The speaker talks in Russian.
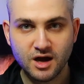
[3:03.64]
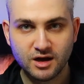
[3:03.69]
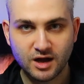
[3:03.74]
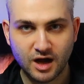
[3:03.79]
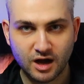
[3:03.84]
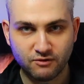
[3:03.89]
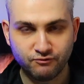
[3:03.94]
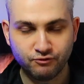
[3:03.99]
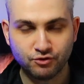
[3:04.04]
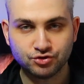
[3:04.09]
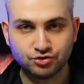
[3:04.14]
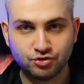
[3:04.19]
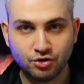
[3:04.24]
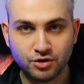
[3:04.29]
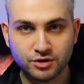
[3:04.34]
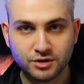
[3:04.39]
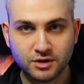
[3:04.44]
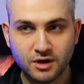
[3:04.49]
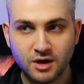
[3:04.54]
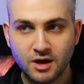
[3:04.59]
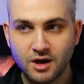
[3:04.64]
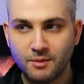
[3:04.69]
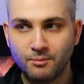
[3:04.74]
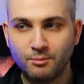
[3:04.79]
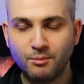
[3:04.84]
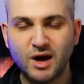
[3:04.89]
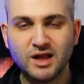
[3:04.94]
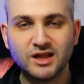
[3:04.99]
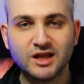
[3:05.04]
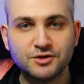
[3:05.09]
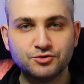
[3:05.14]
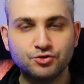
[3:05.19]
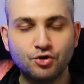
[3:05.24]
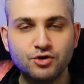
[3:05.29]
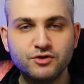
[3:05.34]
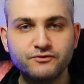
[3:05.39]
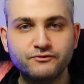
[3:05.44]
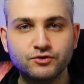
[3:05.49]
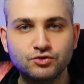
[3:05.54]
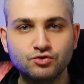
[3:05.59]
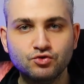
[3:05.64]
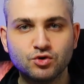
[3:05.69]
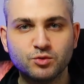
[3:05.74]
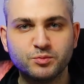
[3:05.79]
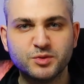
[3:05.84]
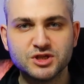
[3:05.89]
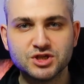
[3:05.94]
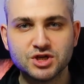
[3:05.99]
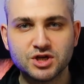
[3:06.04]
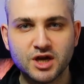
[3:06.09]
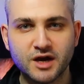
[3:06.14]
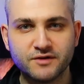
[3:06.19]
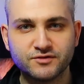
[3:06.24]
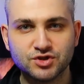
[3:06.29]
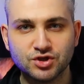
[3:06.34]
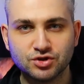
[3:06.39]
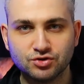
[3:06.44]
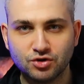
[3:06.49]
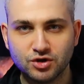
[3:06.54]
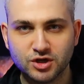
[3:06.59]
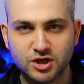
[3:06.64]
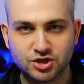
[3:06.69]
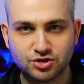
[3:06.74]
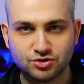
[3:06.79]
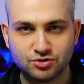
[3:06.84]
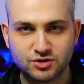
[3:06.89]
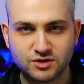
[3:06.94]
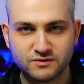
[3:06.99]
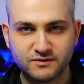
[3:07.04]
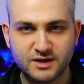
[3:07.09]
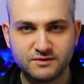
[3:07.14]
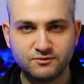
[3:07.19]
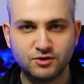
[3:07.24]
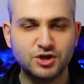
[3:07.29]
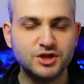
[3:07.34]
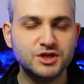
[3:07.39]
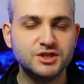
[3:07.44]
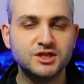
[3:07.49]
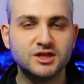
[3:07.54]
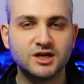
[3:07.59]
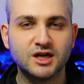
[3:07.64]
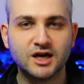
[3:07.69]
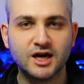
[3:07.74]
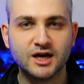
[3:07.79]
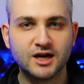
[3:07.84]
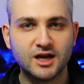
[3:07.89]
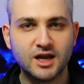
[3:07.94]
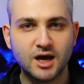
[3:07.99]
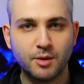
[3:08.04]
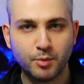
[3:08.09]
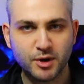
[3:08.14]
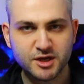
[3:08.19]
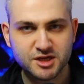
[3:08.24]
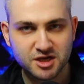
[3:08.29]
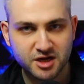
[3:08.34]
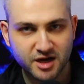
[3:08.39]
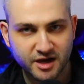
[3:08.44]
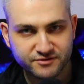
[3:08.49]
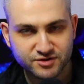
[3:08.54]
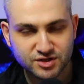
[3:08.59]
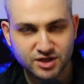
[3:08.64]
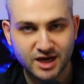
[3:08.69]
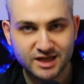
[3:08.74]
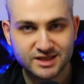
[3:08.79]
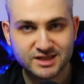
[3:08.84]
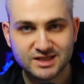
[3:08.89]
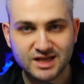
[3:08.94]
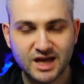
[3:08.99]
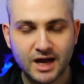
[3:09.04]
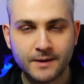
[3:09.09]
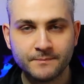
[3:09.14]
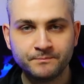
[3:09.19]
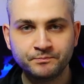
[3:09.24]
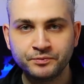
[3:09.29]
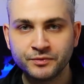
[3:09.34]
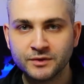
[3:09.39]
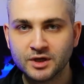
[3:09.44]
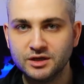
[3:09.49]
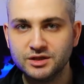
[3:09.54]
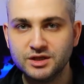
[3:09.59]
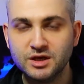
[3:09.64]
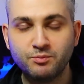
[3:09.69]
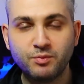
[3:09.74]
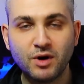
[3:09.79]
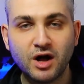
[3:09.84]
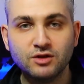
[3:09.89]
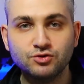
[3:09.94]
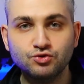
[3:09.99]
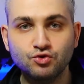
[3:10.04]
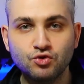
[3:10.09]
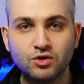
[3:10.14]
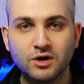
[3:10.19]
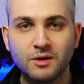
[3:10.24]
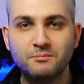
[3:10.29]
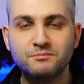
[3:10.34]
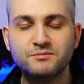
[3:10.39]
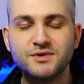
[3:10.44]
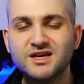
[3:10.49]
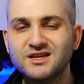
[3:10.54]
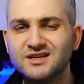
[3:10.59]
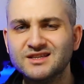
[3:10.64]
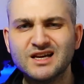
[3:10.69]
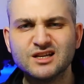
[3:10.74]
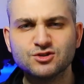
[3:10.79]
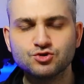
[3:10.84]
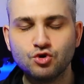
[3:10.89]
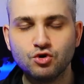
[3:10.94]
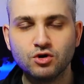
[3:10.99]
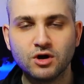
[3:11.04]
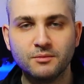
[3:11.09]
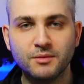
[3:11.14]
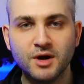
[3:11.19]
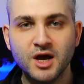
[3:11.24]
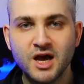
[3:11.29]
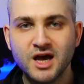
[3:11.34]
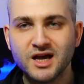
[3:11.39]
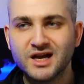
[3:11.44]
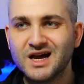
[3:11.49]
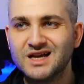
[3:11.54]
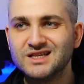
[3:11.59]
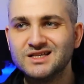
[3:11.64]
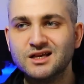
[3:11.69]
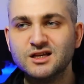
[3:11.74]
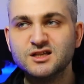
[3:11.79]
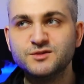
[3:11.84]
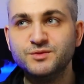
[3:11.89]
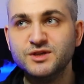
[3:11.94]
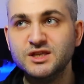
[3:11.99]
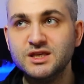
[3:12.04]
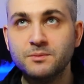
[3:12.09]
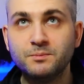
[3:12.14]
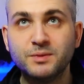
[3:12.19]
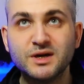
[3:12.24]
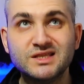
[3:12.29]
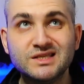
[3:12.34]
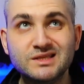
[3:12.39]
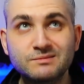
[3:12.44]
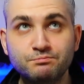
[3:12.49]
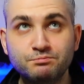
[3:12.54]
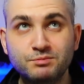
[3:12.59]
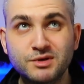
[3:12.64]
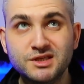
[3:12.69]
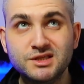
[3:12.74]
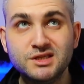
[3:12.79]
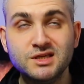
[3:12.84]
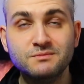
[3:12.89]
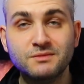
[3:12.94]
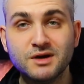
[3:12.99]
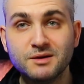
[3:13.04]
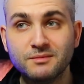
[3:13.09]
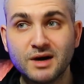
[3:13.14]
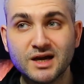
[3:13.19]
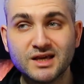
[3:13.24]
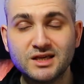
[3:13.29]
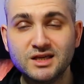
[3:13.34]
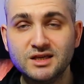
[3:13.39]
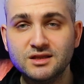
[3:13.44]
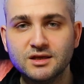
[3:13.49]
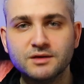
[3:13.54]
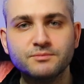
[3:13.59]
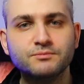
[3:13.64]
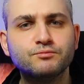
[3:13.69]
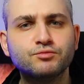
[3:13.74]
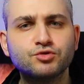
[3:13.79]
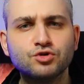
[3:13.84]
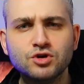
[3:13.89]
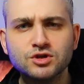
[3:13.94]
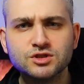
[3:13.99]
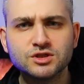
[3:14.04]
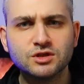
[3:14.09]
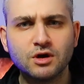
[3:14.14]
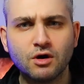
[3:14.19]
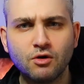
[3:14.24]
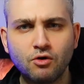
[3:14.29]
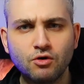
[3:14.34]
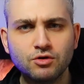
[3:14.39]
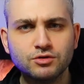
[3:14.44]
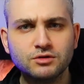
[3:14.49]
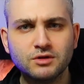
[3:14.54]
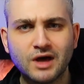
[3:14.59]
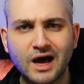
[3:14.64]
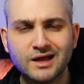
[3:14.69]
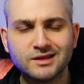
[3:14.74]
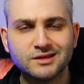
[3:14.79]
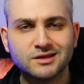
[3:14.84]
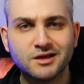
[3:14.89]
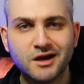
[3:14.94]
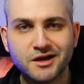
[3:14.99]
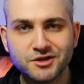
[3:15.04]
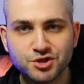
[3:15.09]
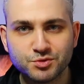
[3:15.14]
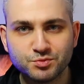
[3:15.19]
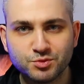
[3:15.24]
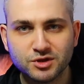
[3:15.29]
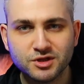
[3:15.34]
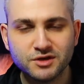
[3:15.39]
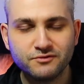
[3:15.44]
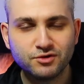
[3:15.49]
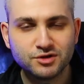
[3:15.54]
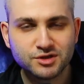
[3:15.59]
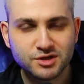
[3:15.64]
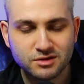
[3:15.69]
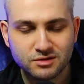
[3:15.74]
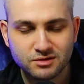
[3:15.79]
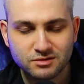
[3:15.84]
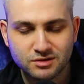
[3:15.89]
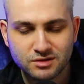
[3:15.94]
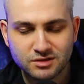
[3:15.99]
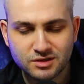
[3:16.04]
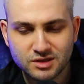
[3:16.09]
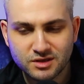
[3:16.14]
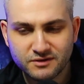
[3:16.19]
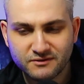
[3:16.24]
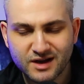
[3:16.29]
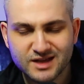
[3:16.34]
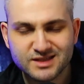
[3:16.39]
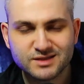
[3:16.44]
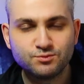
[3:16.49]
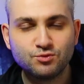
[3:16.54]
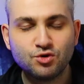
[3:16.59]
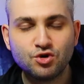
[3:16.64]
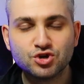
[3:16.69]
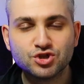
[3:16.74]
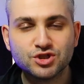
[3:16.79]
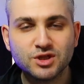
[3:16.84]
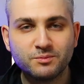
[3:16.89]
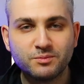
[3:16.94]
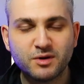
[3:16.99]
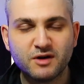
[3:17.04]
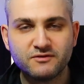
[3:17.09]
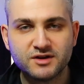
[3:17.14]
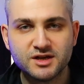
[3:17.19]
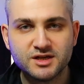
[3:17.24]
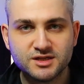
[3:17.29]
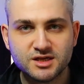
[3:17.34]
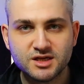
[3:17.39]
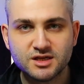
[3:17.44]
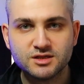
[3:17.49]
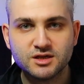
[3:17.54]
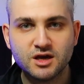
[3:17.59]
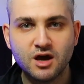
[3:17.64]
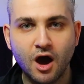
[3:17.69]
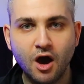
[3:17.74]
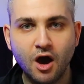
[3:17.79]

как вот он, Молодой внук, потерявший только что своего лидера, короля, потерявший отца, не пал духом перед Азогом, казалось бы, непобедимой махиной. Просто он untouchable, его не, невозможно повредить.